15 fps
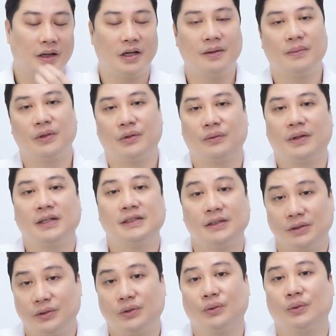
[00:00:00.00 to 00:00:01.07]
khi mà chúng ta
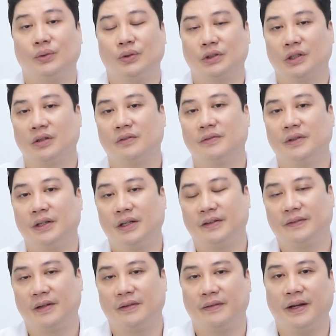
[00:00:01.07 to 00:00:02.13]
dựng trụ so với cái
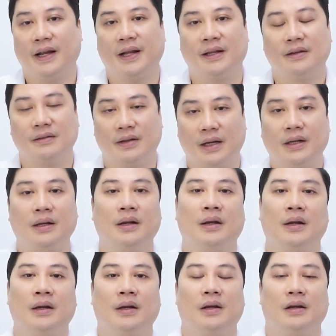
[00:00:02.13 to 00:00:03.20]
phần vách ngăn tự thân
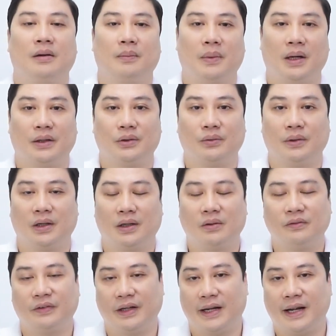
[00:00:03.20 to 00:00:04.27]
mà chúng ta
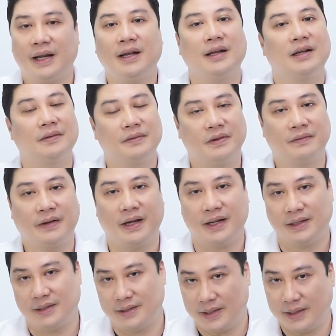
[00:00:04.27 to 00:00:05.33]
không phải cắt cái phần vách
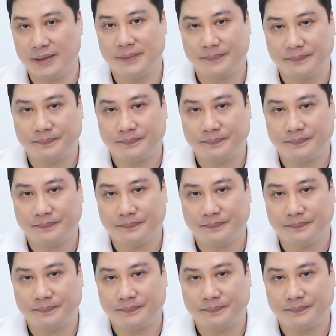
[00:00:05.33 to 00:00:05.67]
ngăn tự thân